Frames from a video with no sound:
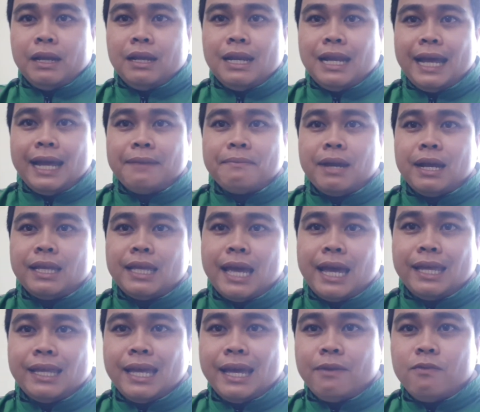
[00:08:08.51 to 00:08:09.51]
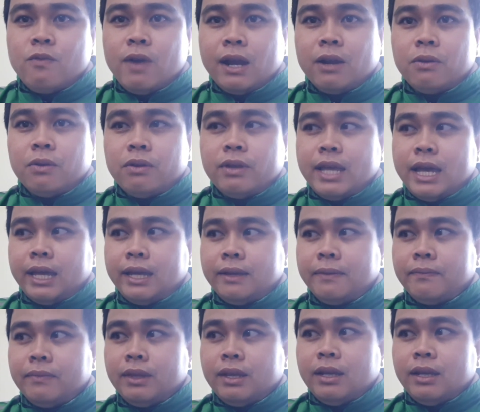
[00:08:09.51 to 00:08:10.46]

đinh láng mang giày dễ quăng luôn đôi giày